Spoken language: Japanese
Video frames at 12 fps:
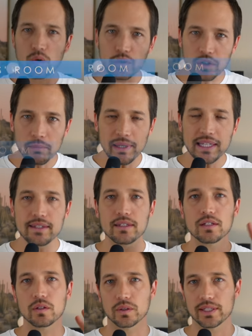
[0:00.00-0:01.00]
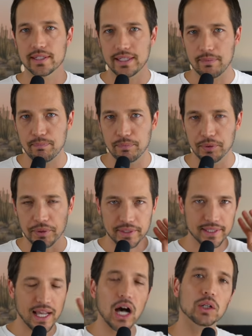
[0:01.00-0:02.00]
このみっつのステップを
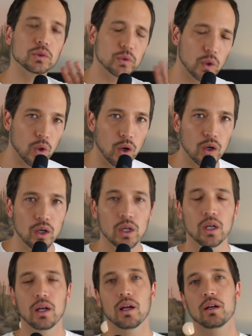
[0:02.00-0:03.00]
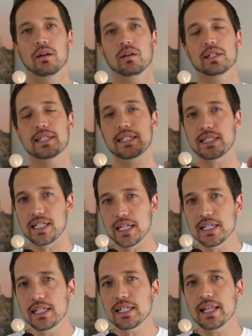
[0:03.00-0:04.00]
使うと、
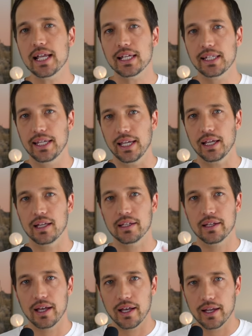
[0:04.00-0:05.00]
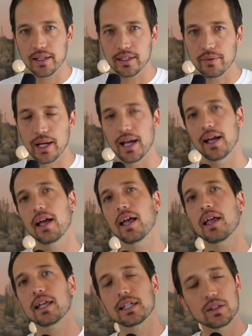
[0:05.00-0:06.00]
心理的にあなたは
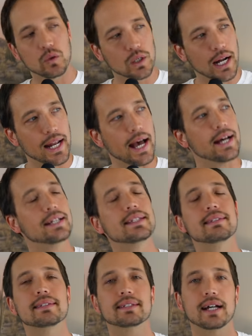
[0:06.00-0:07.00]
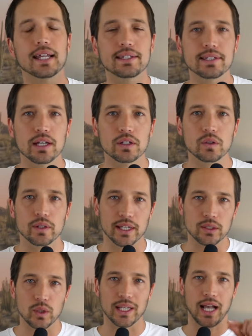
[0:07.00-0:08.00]
人から好かれちゃうような
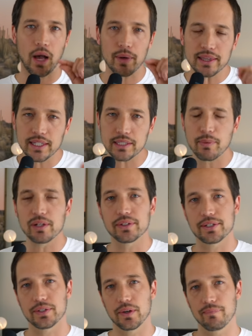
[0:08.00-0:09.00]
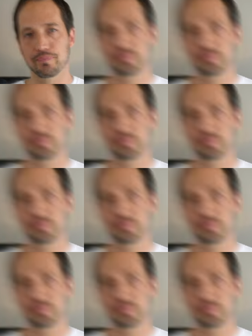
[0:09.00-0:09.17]
人に変わってしまうんですよ。